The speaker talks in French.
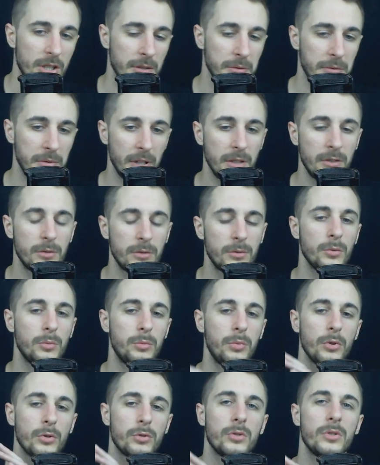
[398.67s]
faites.
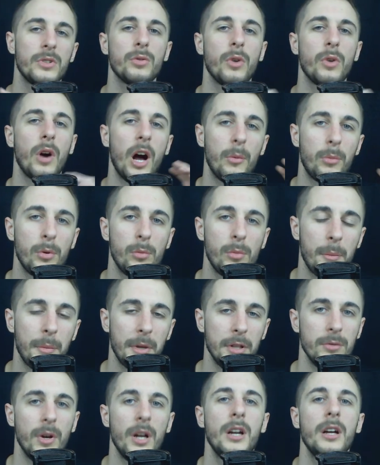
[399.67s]
Donc pour ceux qui sont un peu moins
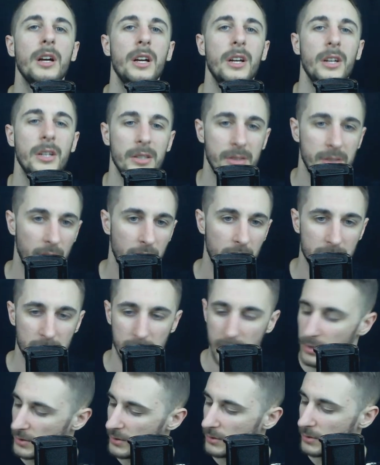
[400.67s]
manuels, ça
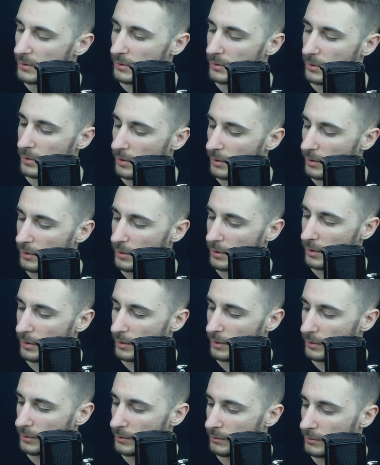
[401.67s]
existe
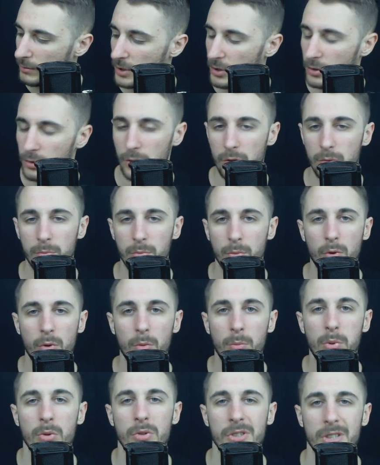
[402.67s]
euh, des choses
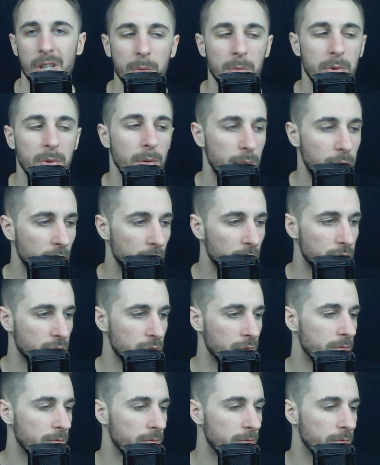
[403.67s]
beaucoup plus simples pour vous.